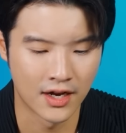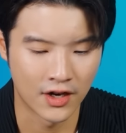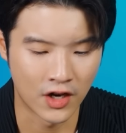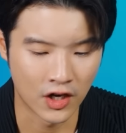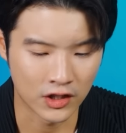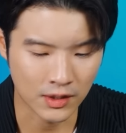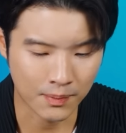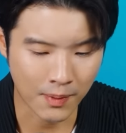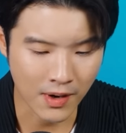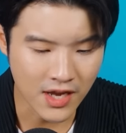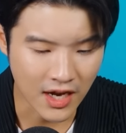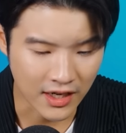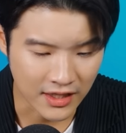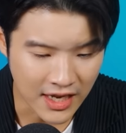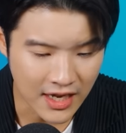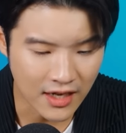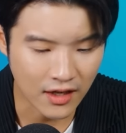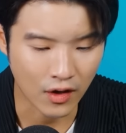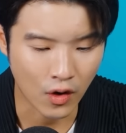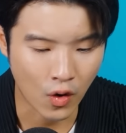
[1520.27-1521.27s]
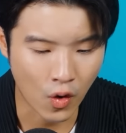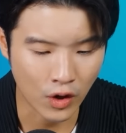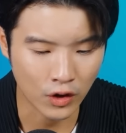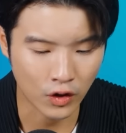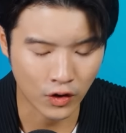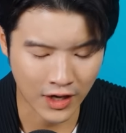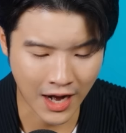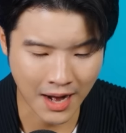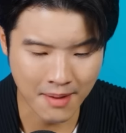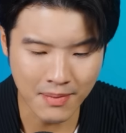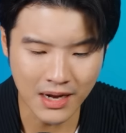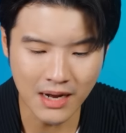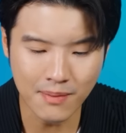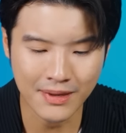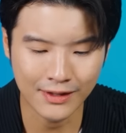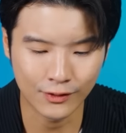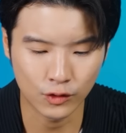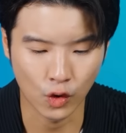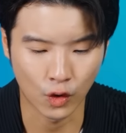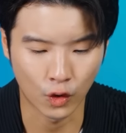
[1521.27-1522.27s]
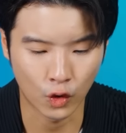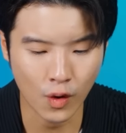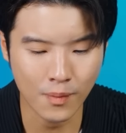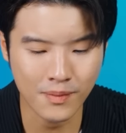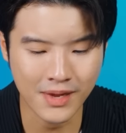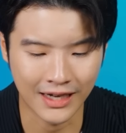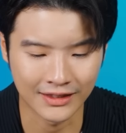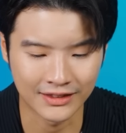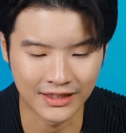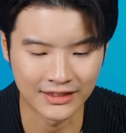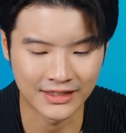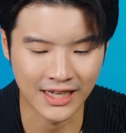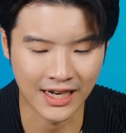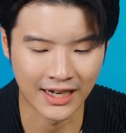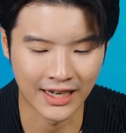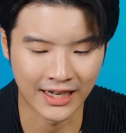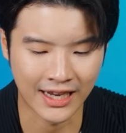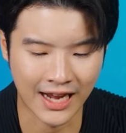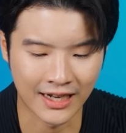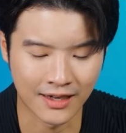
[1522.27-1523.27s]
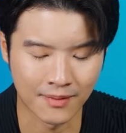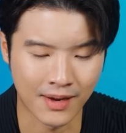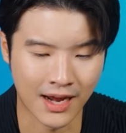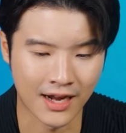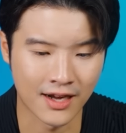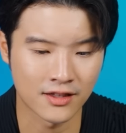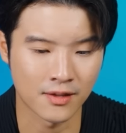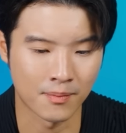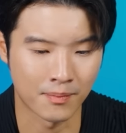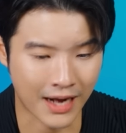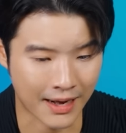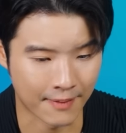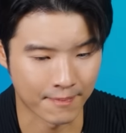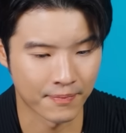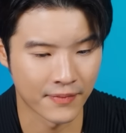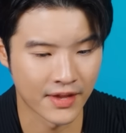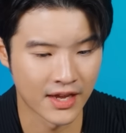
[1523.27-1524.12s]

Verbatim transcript: โดยเฉพาะอย่างยิ่งคนคนนั้นไม่ได้มีส่วนร่วมอย่างจริงจังในการทำงานให้สำเร็จ